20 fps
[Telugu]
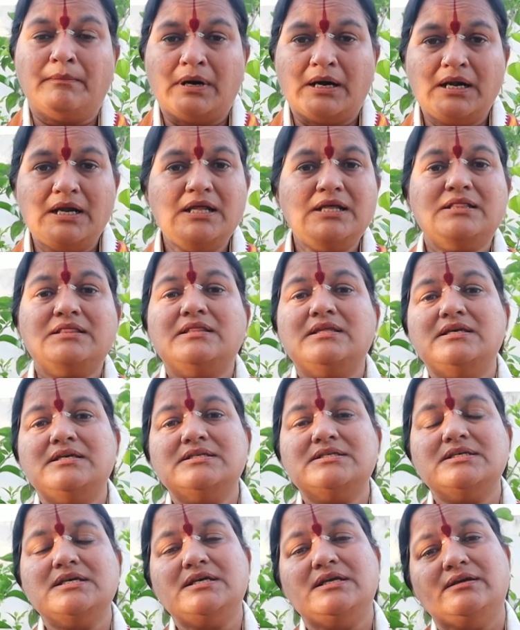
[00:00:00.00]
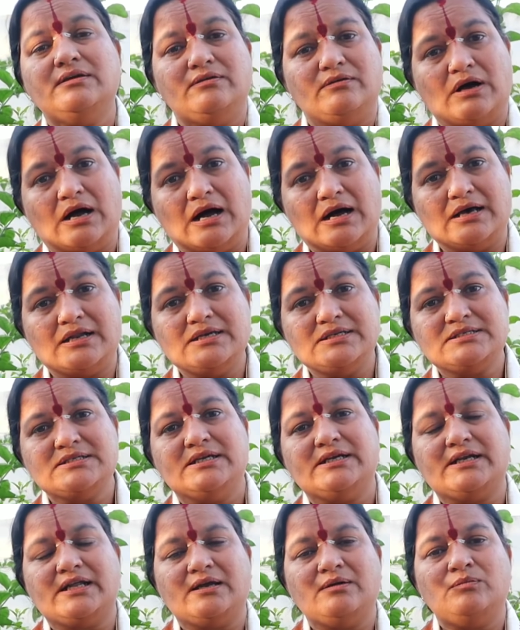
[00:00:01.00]
మళ్ళీ తీసి
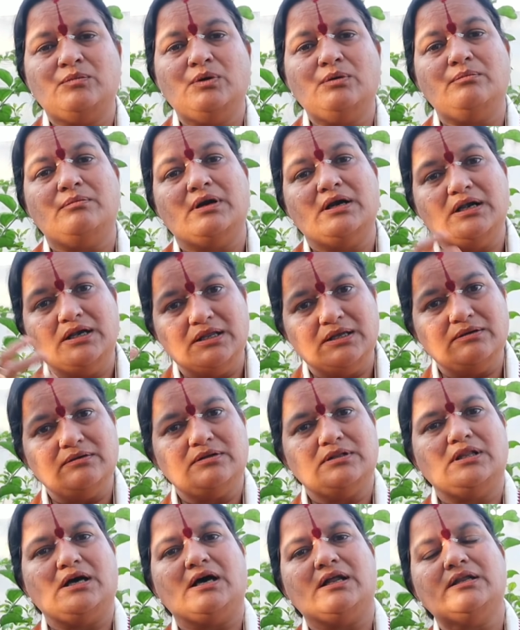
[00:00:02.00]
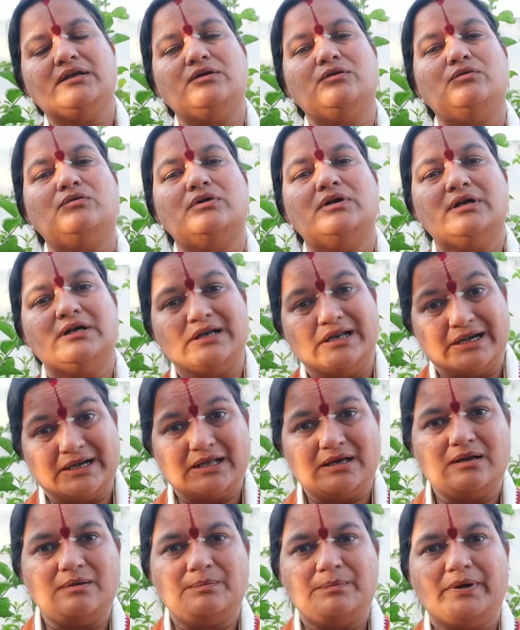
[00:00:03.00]
ఆరేసే టైంలో మళ్ళీ దానికి కూడా
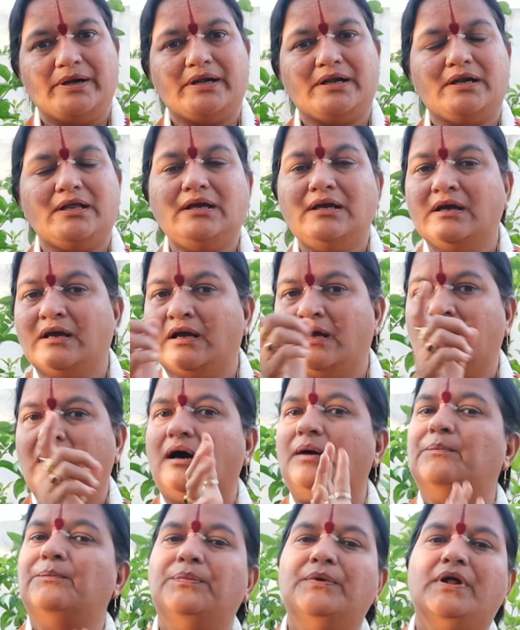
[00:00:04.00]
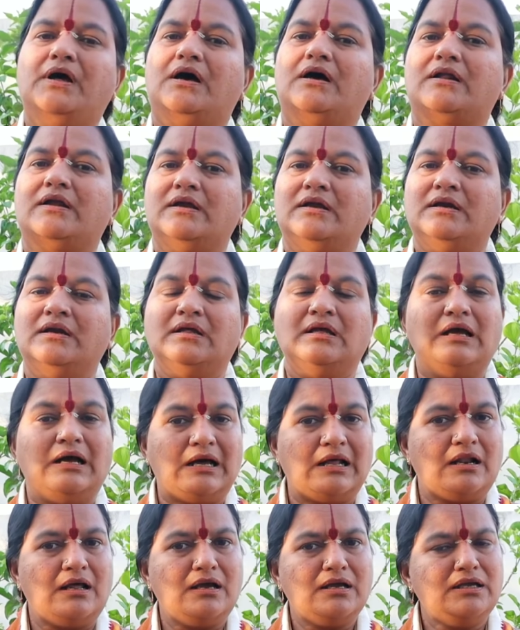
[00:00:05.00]
డెటాల్ పెట్టి అప్పుడు ఆరే పారేయండి
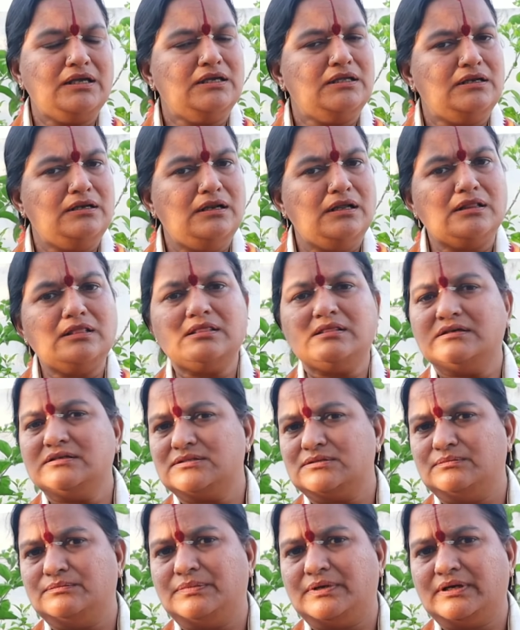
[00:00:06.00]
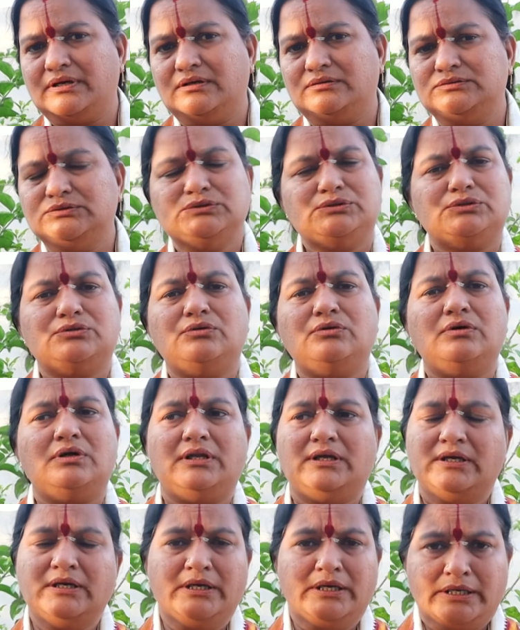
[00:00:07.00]
అలాగే ఇల్లంతా శుభ్రంగా
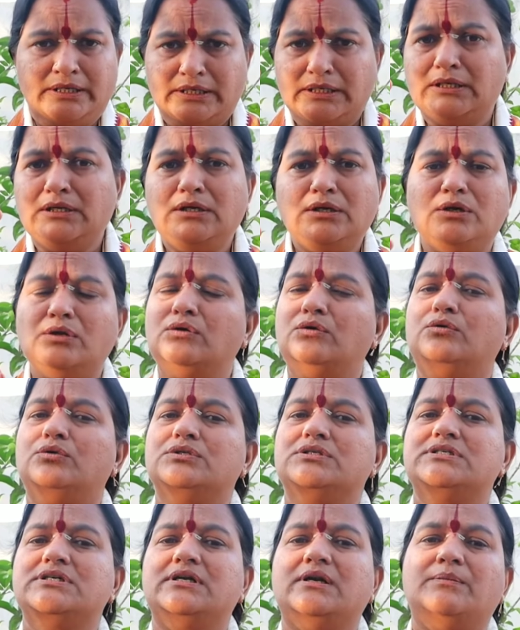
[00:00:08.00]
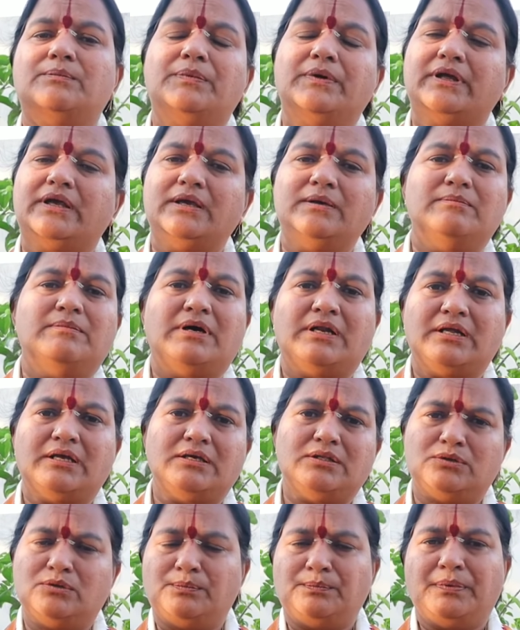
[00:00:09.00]
ఉంచుకోవాలి ఇంట్లోకి వచ్చేటప్పటికి
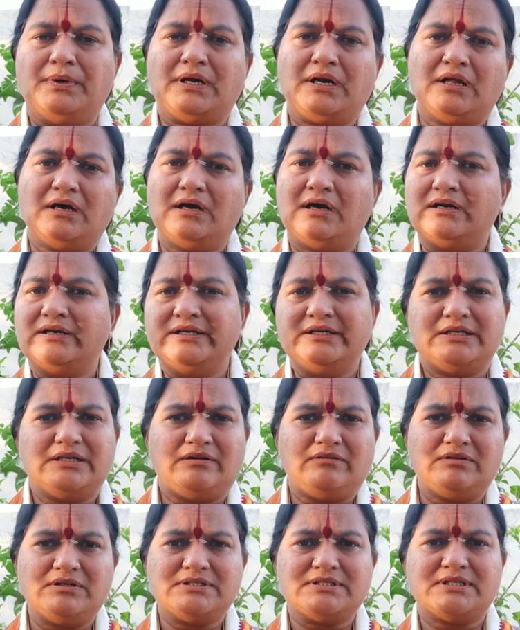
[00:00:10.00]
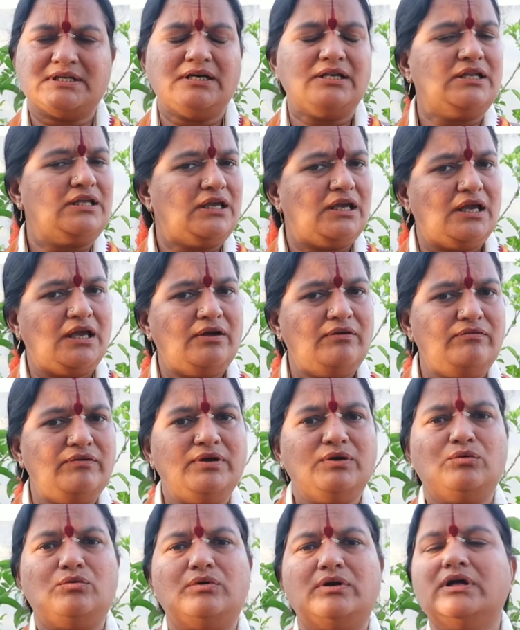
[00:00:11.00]
మనకి దుప్పట్లు కానీ టవల్స్ కానీ
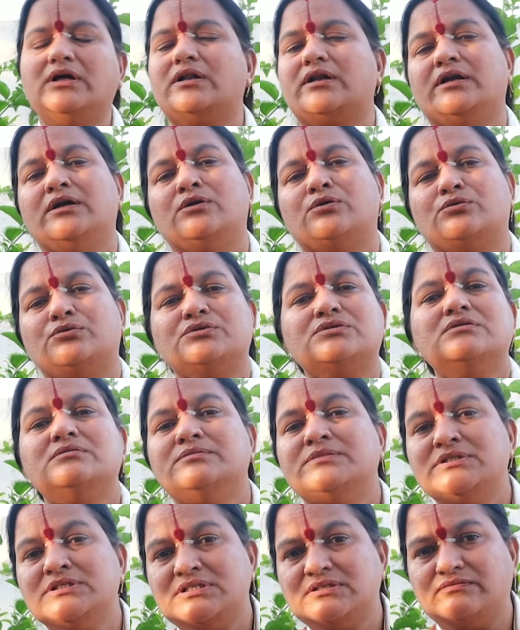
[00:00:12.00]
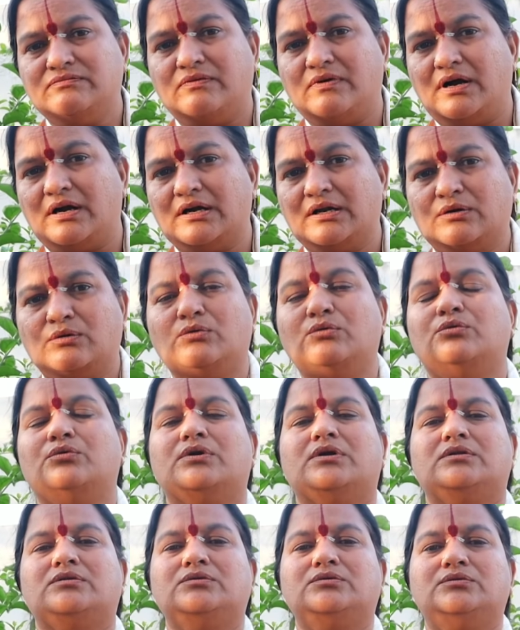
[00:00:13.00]
ఏవి కూడా రెండు రోజుల నుంచి
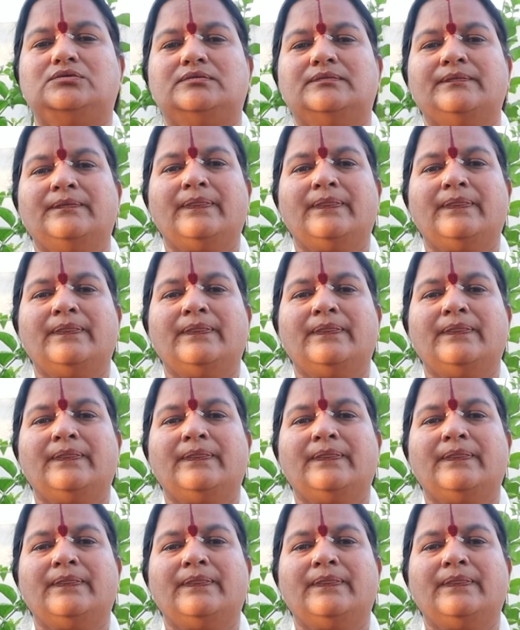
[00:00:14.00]
వాడకూడదు